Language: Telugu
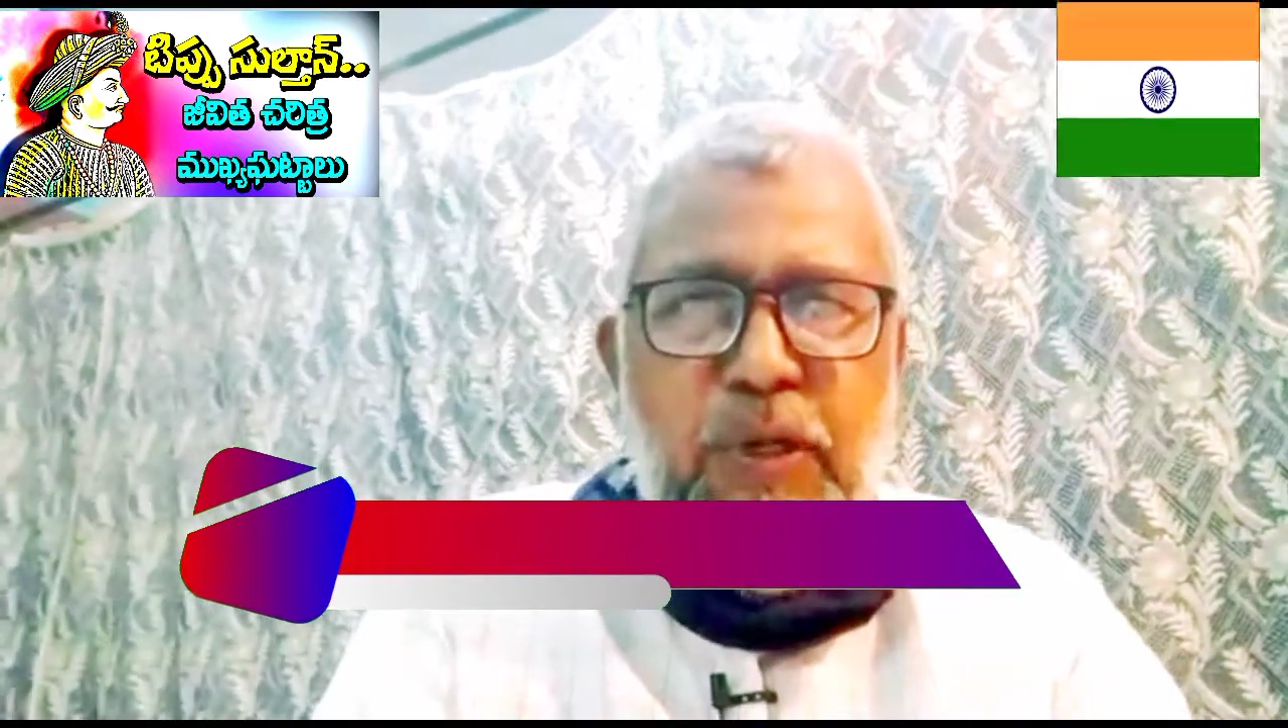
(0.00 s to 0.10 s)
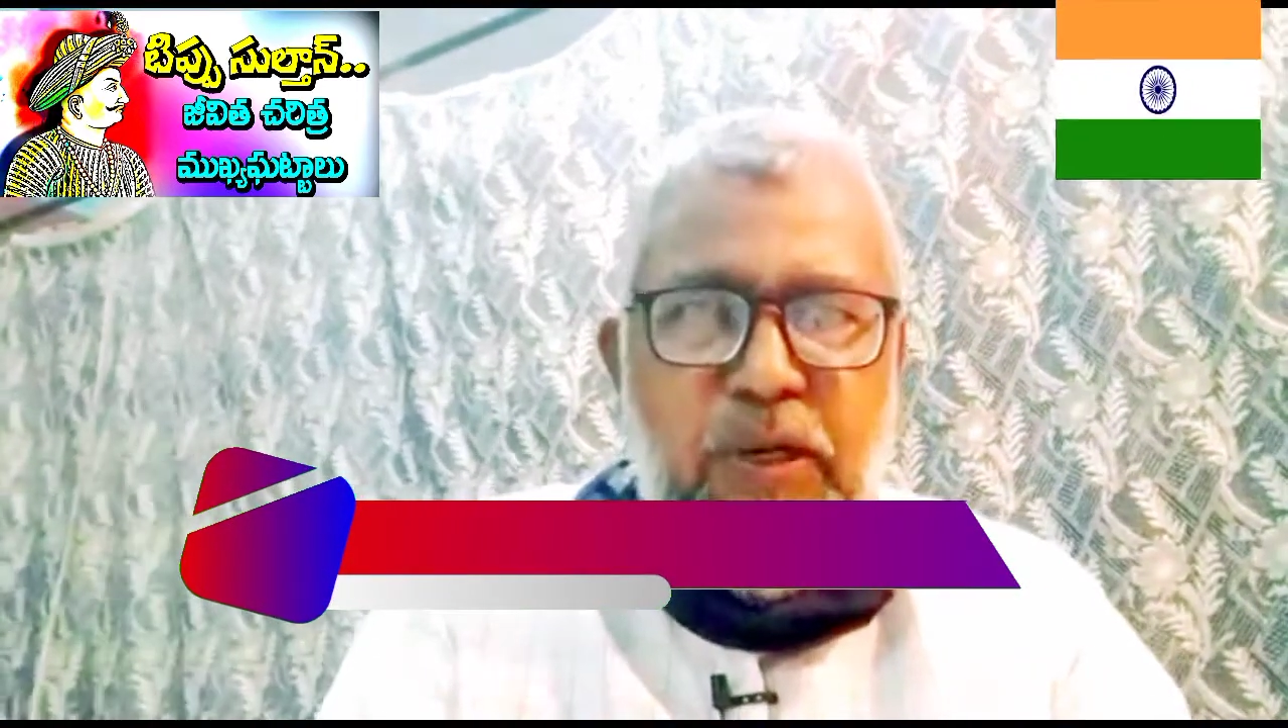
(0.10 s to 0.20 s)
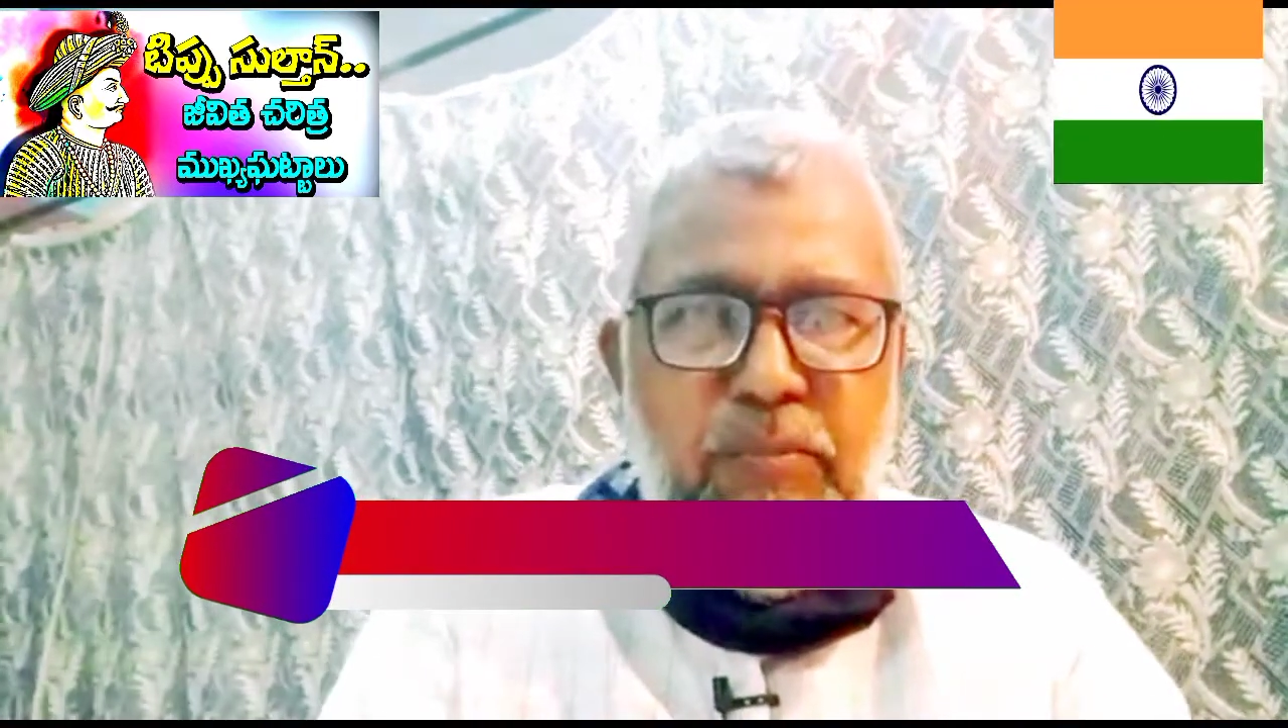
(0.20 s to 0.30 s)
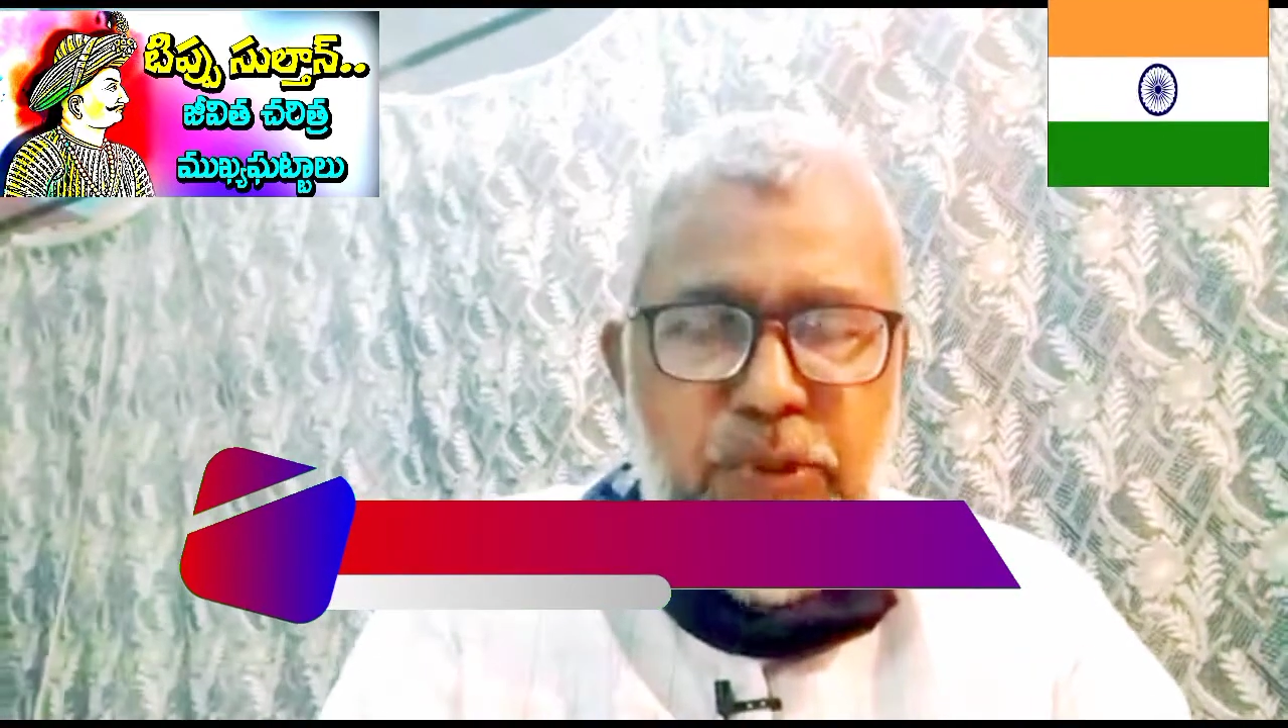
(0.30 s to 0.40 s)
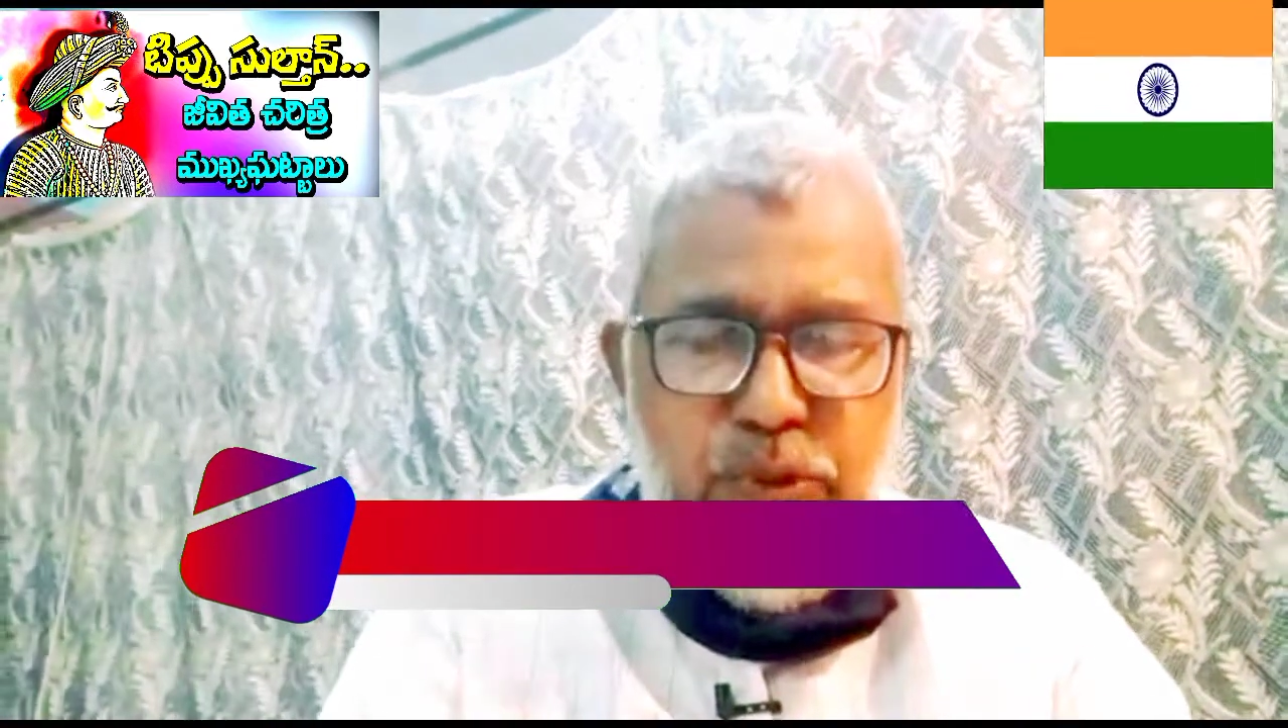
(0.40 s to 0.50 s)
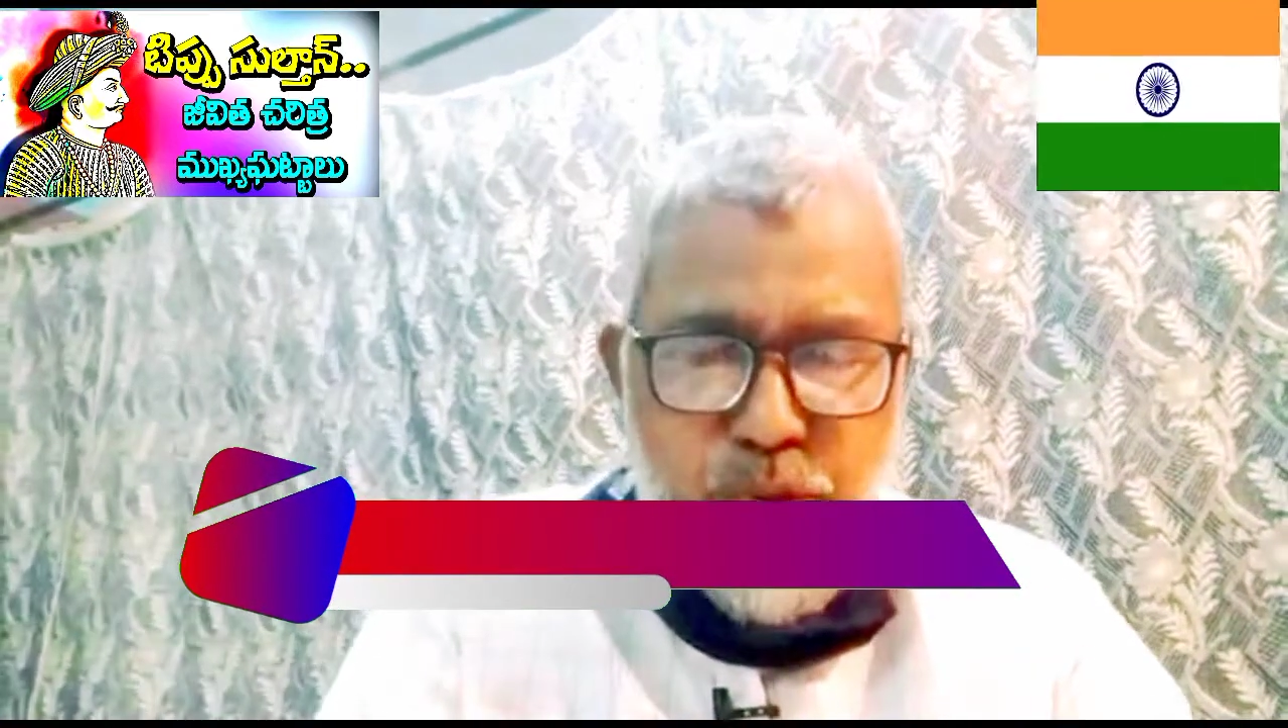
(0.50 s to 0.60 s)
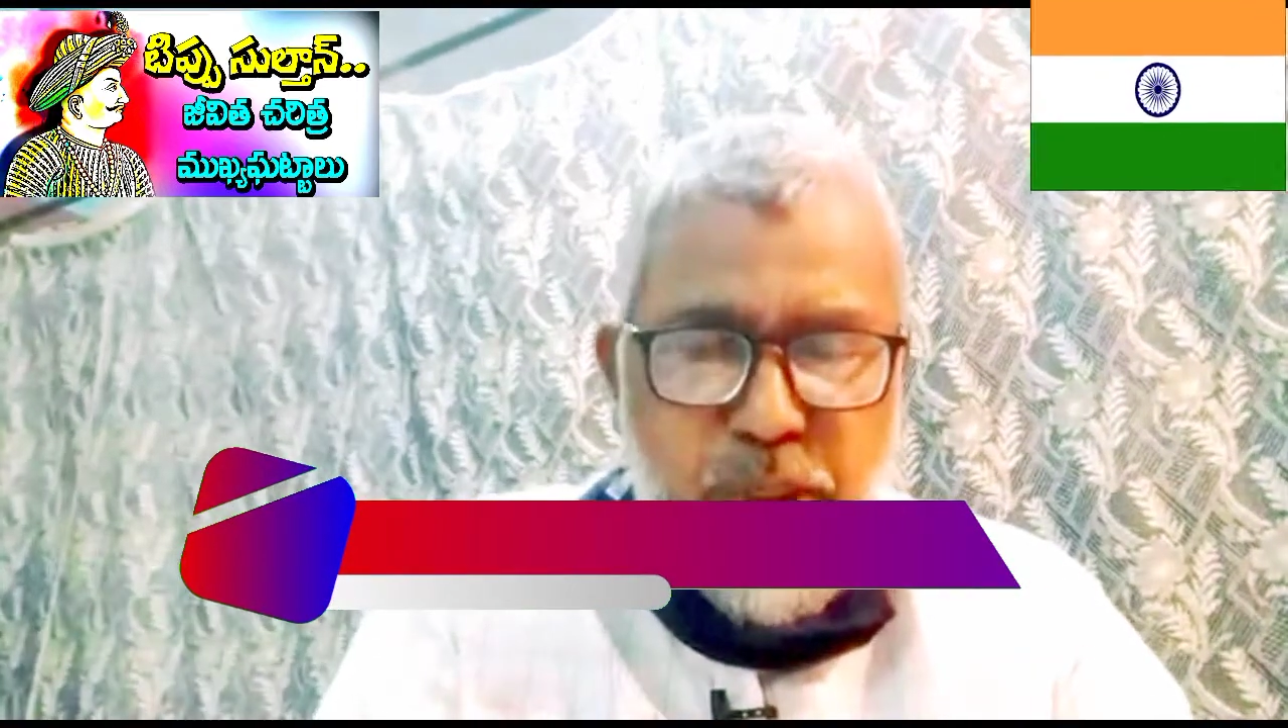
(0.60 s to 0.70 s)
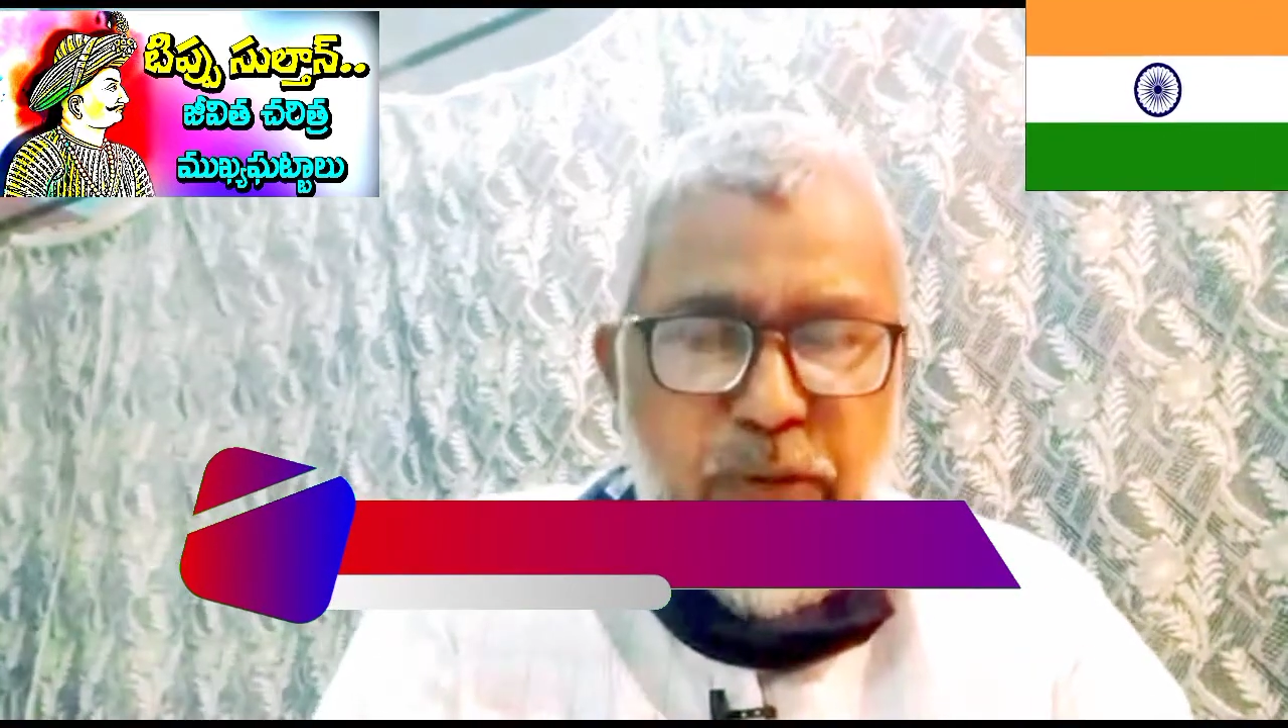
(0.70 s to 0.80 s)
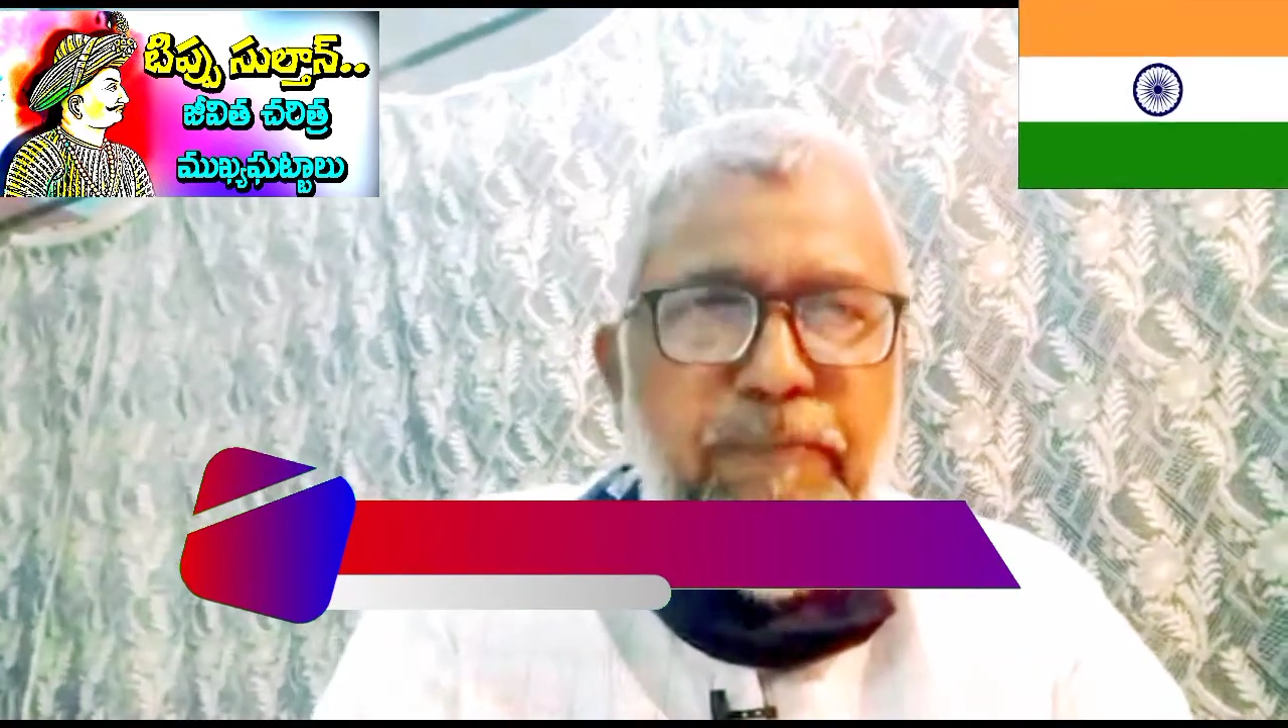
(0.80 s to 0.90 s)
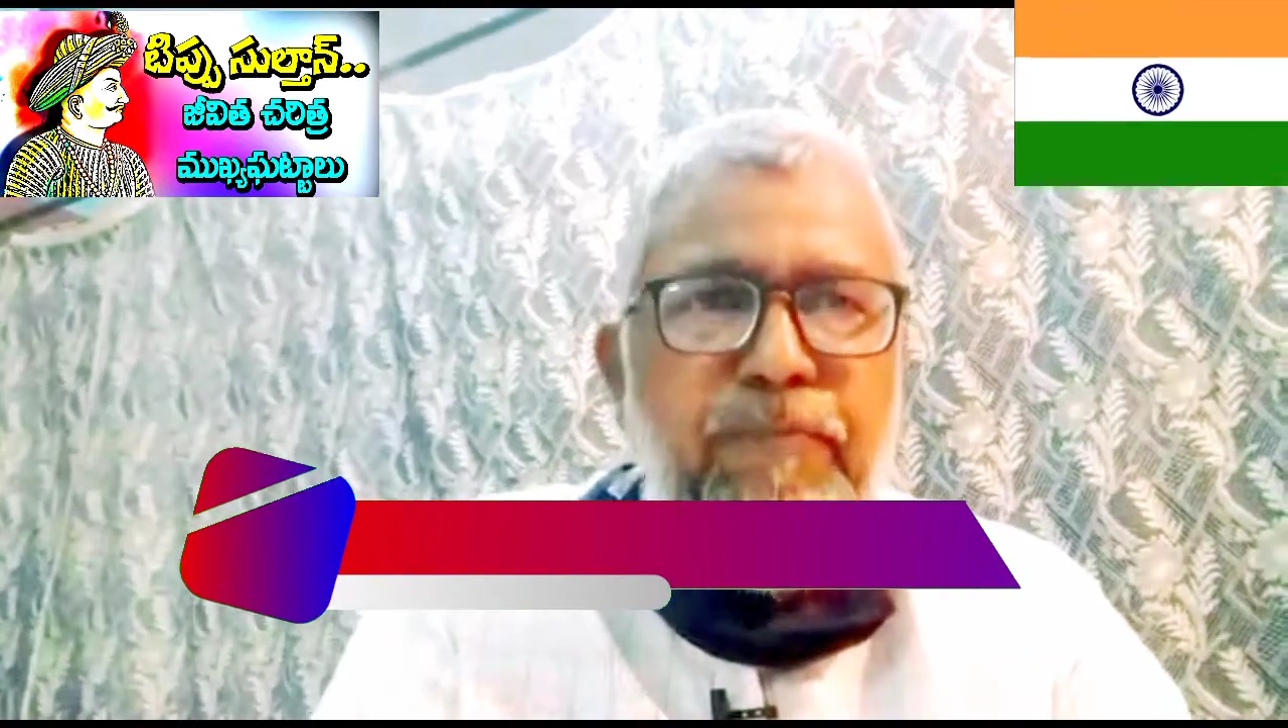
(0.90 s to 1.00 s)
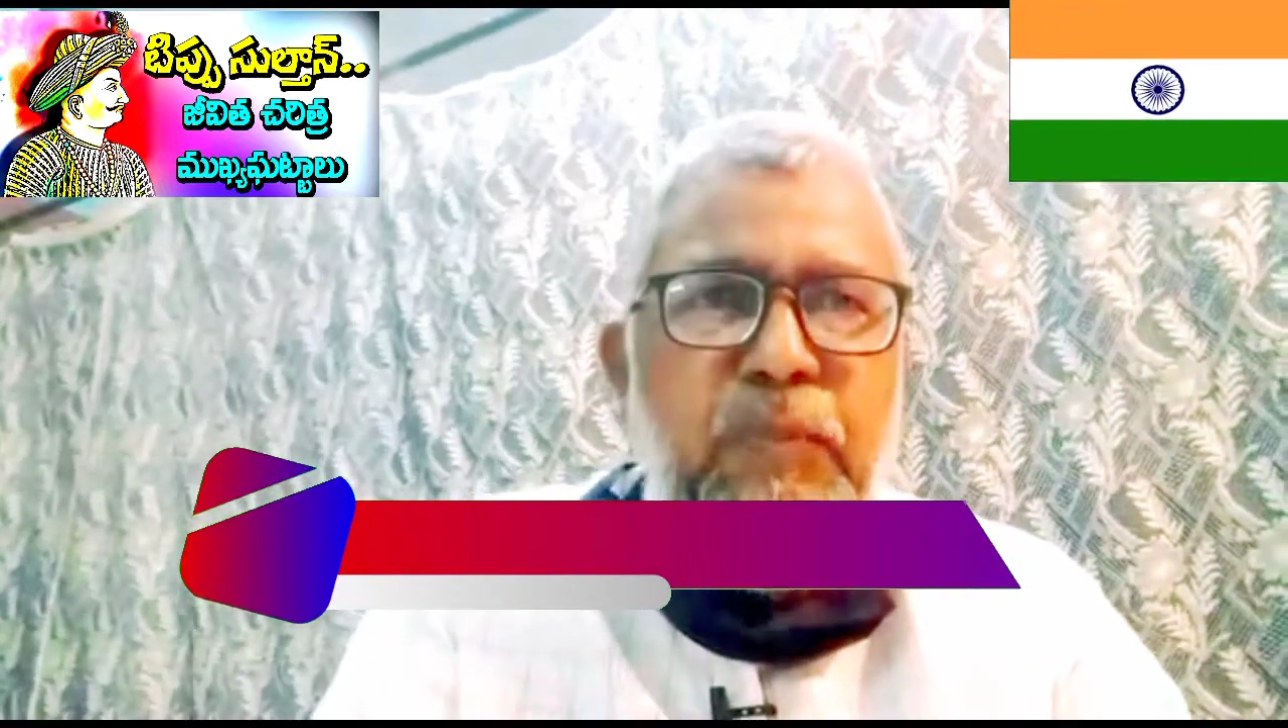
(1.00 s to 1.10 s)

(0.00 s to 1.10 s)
ప్రారంభిస్తున్నాను